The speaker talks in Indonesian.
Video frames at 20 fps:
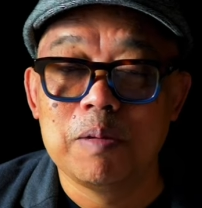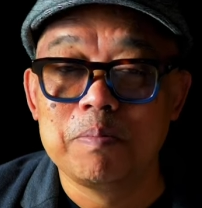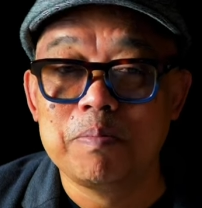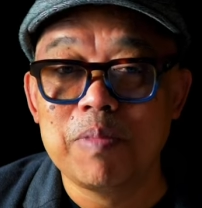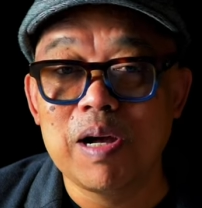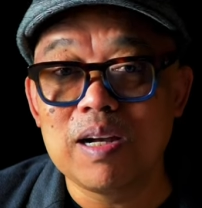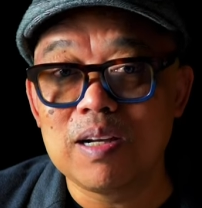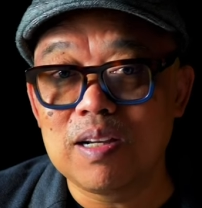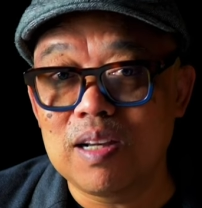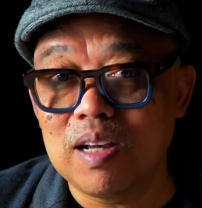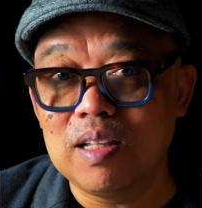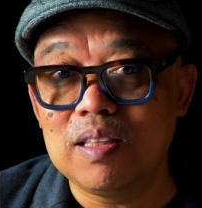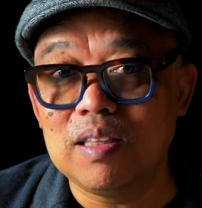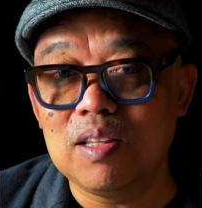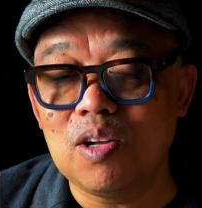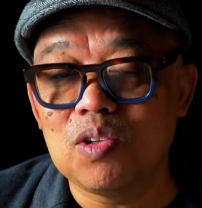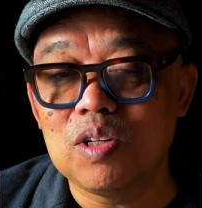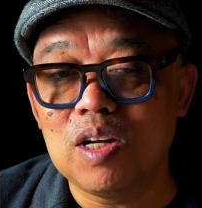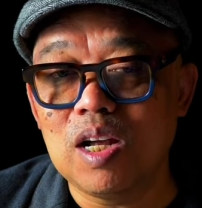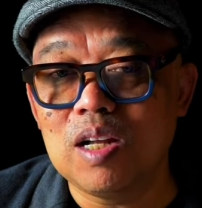Bahkan
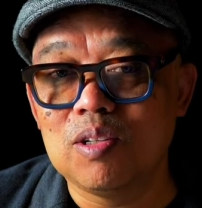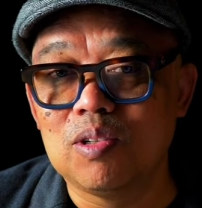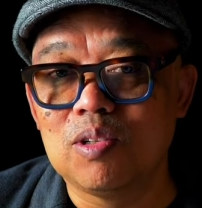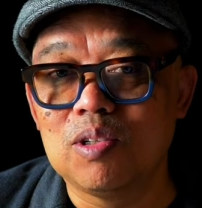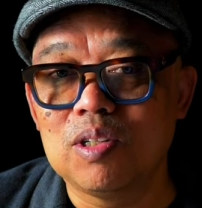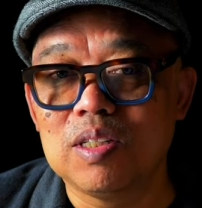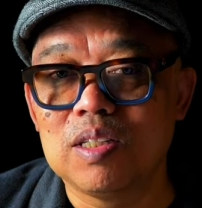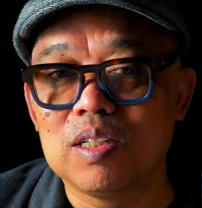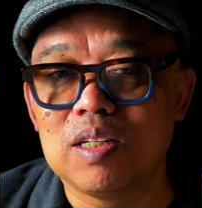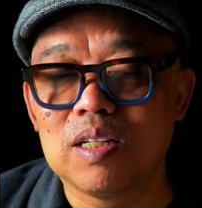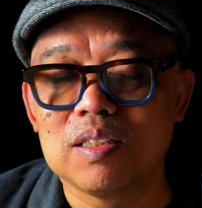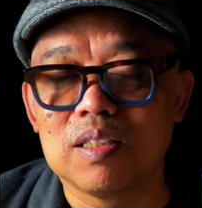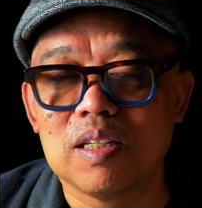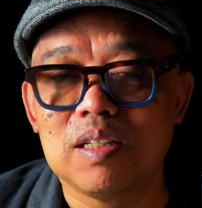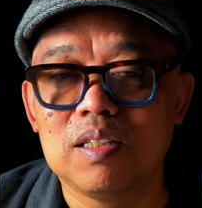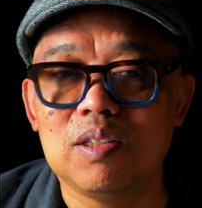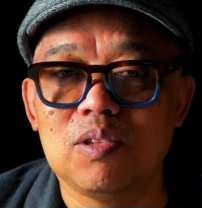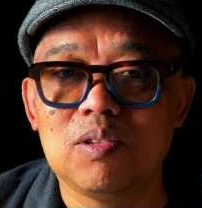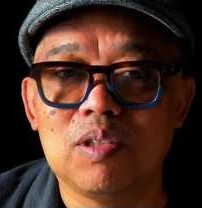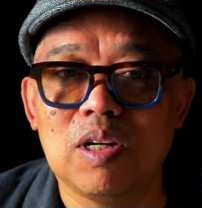tahun lalu ketika
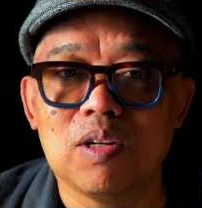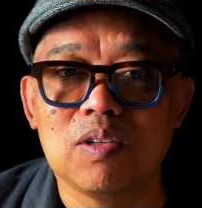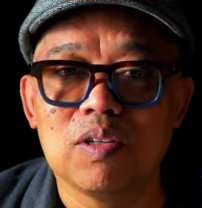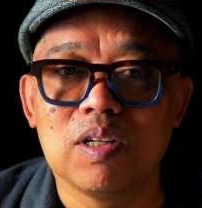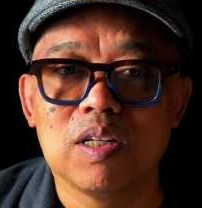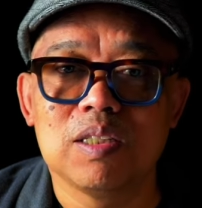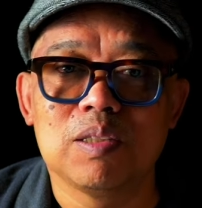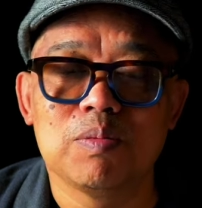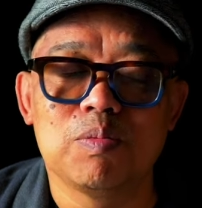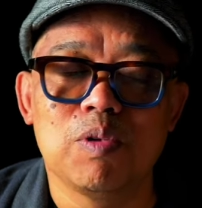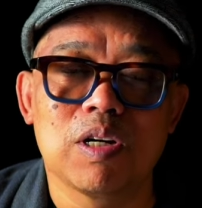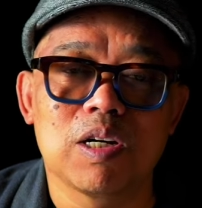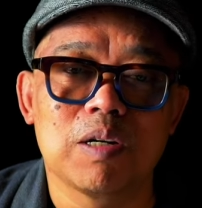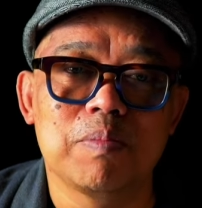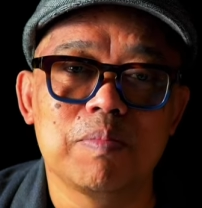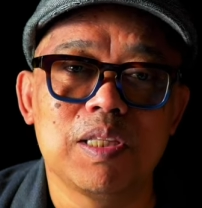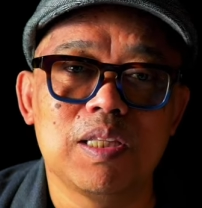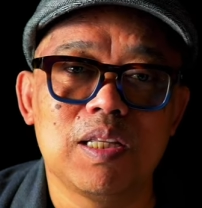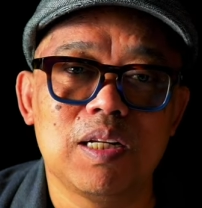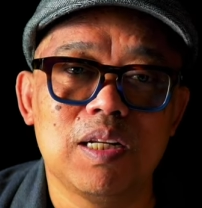saya diundang oleh sebuah
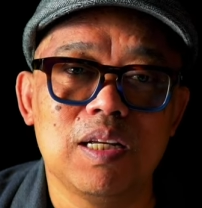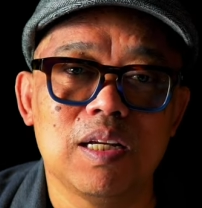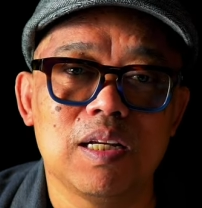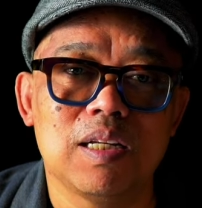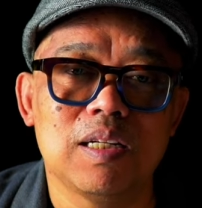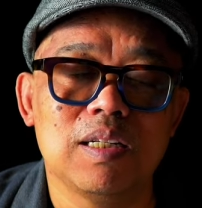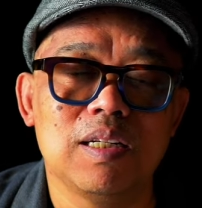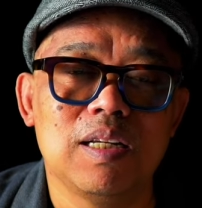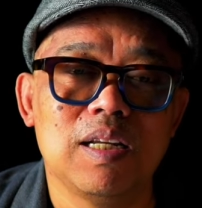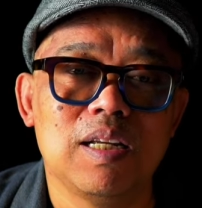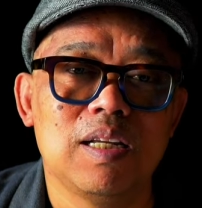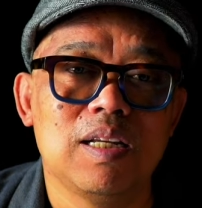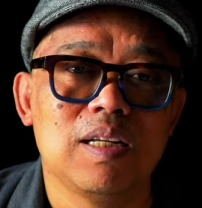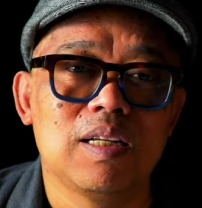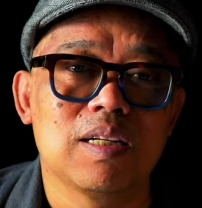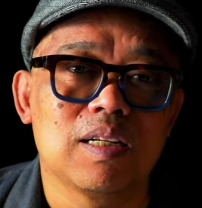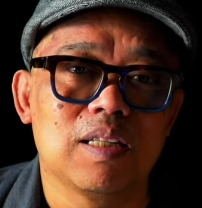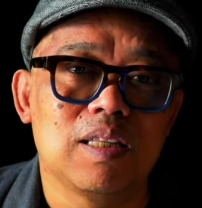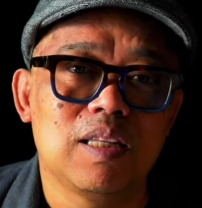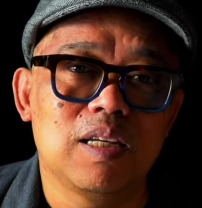kementerian,
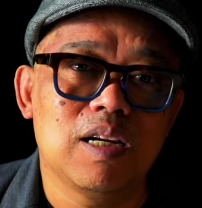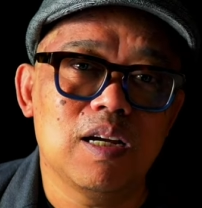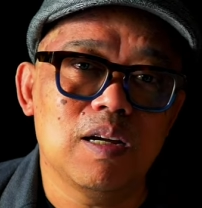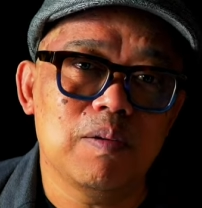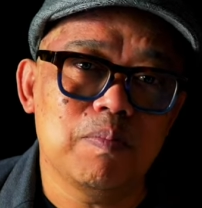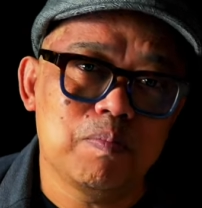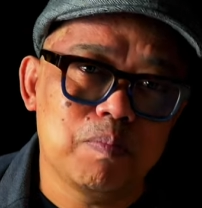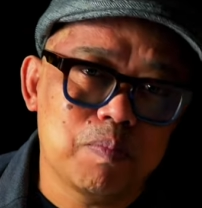ketika